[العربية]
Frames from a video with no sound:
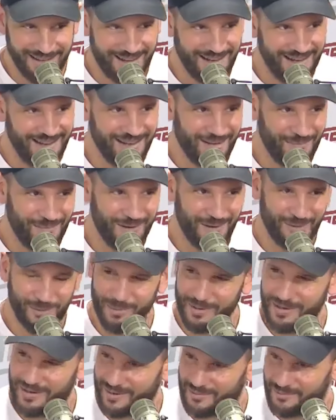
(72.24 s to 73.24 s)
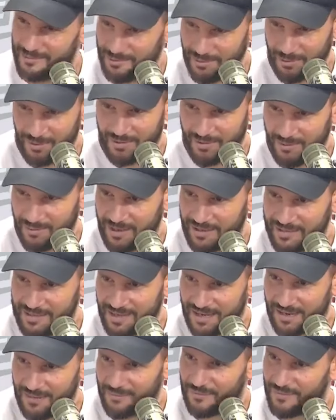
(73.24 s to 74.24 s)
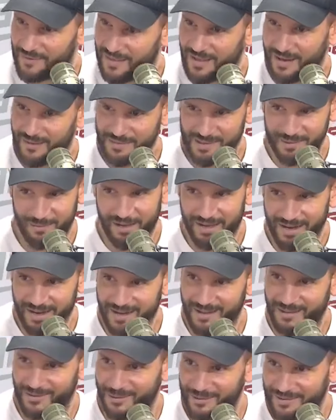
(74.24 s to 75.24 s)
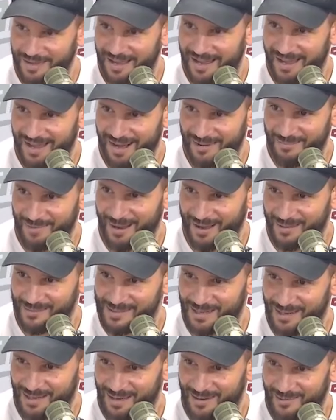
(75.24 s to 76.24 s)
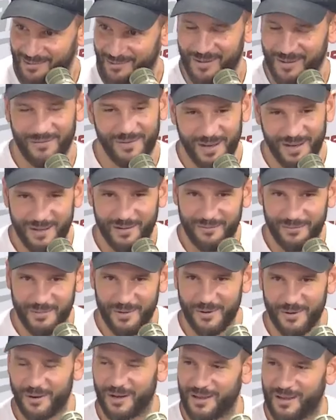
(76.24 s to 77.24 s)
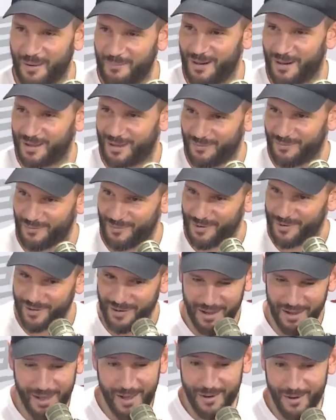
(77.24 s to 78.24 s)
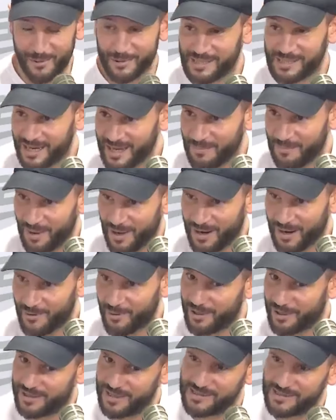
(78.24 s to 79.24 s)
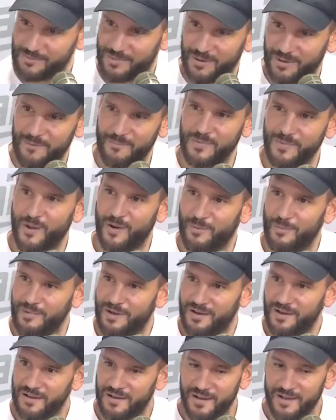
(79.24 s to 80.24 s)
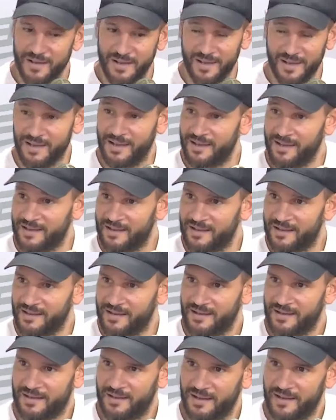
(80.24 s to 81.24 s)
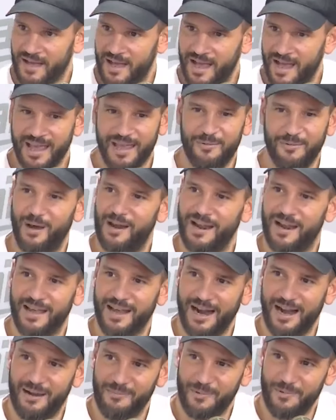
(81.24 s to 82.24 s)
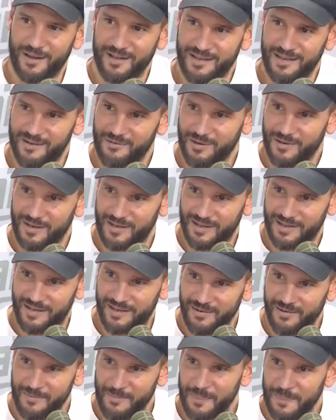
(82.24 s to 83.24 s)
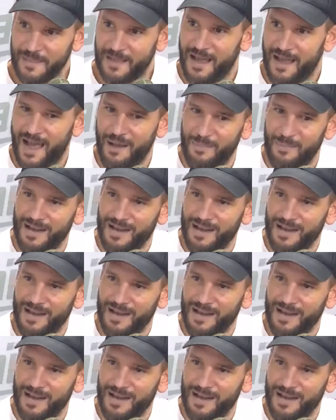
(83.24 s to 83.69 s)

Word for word: خليها بيني وبينك ونوعدك وعد شرف في ظرف جمعه راني طايح 4 5 كيلو ايفيكتيفمون وقت عملت فور وصعيبه راهو كي وسمع كلامك سي بو بكر وخبى الموضوع على نبيل اي والله يرحم والدين والدين نبيل اما